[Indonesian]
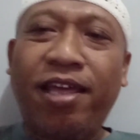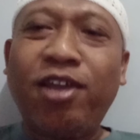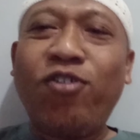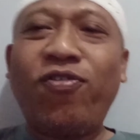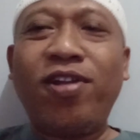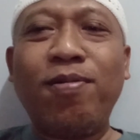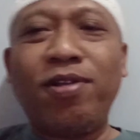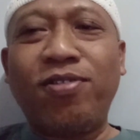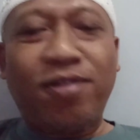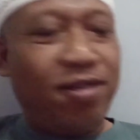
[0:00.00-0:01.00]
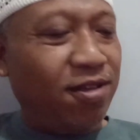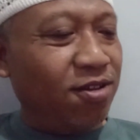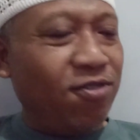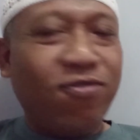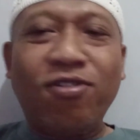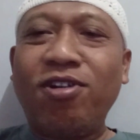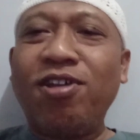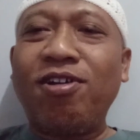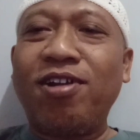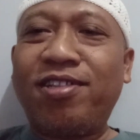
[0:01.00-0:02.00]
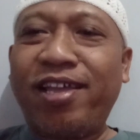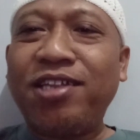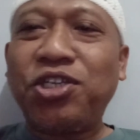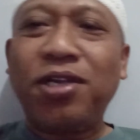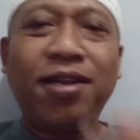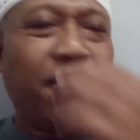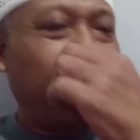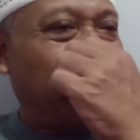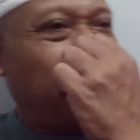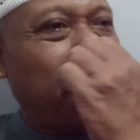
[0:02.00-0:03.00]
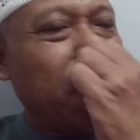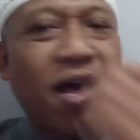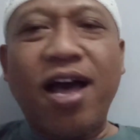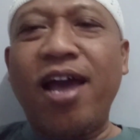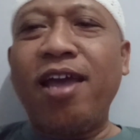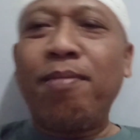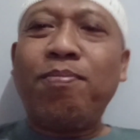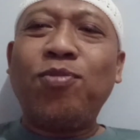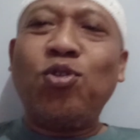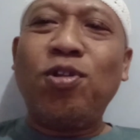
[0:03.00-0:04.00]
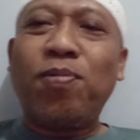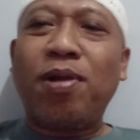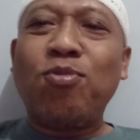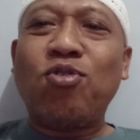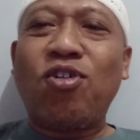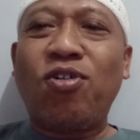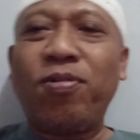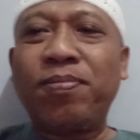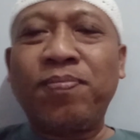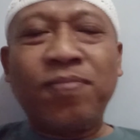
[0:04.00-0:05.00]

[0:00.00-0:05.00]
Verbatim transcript: thank you very much for your attention yeah I am Yudi Pramuko